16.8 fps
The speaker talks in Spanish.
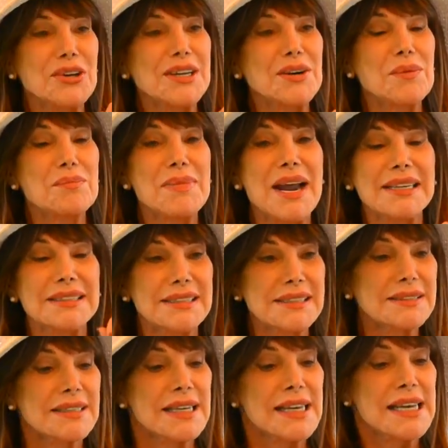que era un
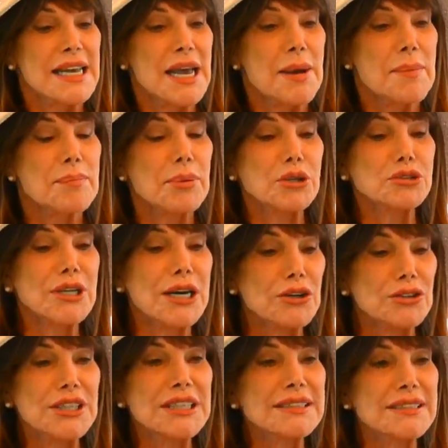martes,
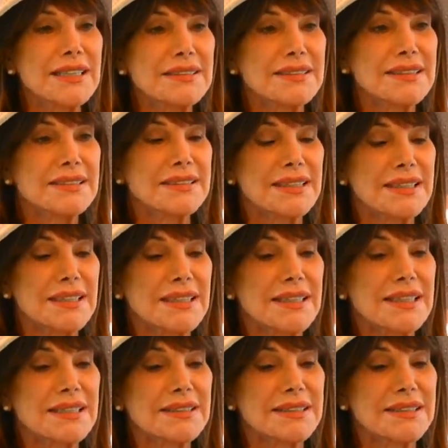protagonizas
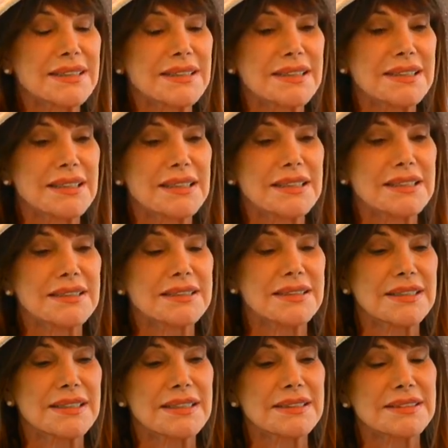este, este,
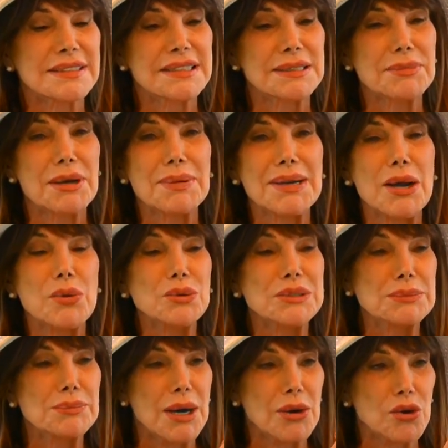se llamaba La
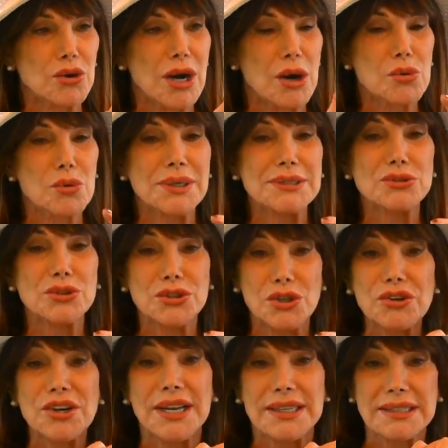Última Hoja, un cuento
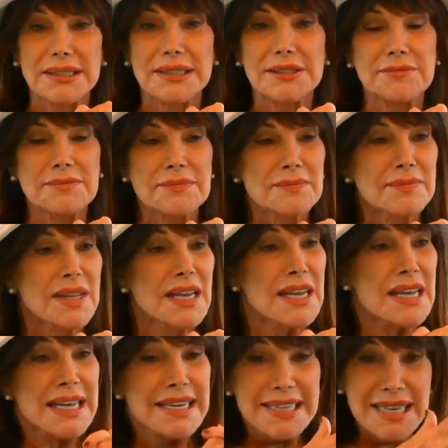de O'Henry.
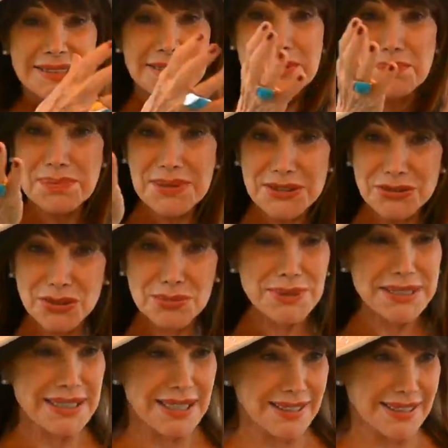Y así empezó
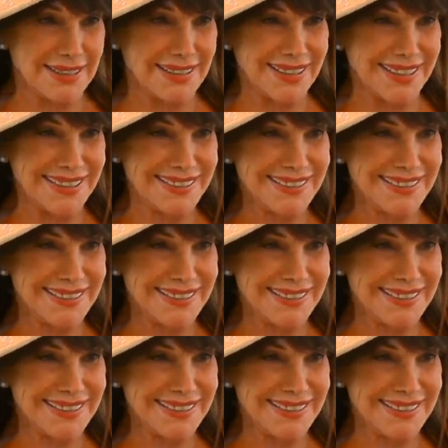mi carrera,